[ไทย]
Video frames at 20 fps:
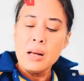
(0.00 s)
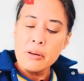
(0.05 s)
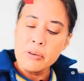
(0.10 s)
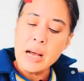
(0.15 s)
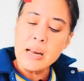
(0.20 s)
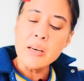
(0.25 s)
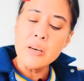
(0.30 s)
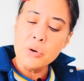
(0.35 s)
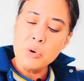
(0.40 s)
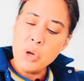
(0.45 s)

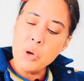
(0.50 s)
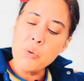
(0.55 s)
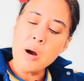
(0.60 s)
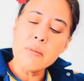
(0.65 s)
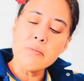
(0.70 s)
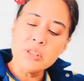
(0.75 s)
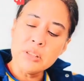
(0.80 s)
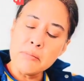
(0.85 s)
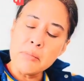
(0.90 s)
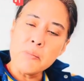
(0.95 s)
รันด้วยควา
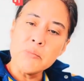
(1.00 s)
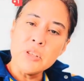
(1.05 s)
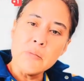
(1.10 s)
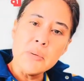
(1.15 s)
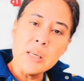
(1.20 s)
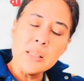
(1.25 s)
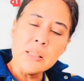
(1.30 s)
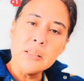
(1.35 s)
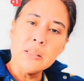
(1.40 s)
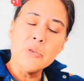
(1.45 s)
มสม่ำเส
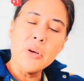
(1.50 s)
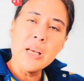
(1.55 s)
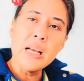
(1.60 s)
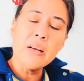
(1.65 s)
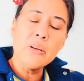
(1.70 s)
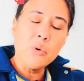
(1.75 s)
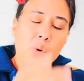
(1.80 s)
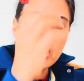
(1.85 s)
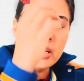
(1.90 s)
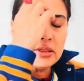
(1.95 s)
มอด้วย
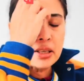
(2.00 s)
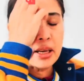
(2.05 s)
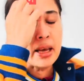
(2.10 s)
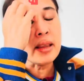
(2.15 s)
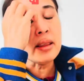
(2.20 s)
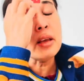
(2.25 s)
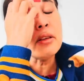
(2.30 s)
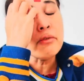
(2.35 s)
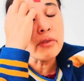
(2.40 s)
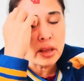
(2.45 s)
ด้วยสเก
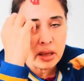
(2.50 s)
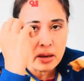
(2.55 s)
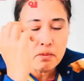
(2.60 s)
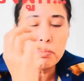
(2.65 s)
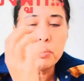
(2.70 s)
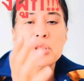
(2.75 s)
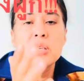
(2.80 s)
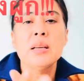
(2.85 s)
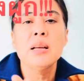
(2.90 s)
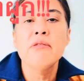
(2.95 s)
c เดนริ r h y
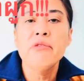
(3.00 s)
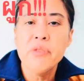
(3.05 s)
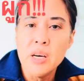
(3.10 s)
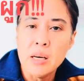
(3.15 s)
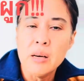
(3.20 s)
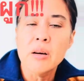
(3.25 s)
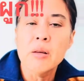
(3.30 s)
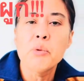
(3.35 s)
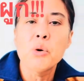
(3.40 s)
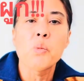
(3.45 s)
เพราะฉะนั้นฝึ
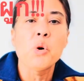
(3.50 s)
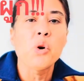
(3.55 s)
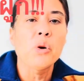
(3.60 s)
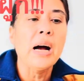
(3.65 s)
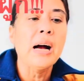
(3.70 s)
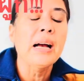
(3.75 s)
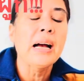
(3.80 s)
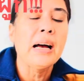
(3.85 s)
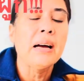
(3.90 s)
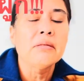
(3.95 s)
กระบบของ
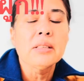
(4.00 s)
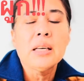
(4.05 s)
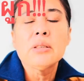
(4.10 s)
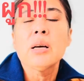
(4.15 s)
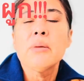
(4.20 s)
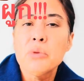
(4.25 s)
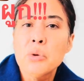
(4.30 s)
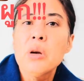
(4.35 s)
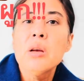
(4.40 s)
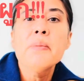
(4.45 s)
ร่างกายของเรา
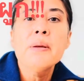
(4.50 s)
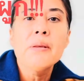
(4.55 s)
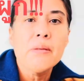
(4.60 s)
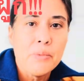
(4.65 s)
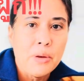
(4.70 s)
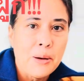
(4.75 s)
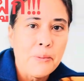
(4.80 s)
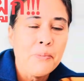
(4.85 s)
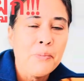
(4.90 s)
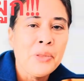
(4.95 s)
ทำตัวให้เป็นระ
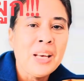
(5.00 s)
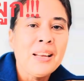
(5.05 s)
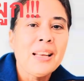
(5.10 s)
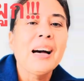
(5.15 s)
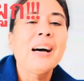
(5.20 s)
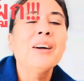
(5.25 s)
เบียบนะ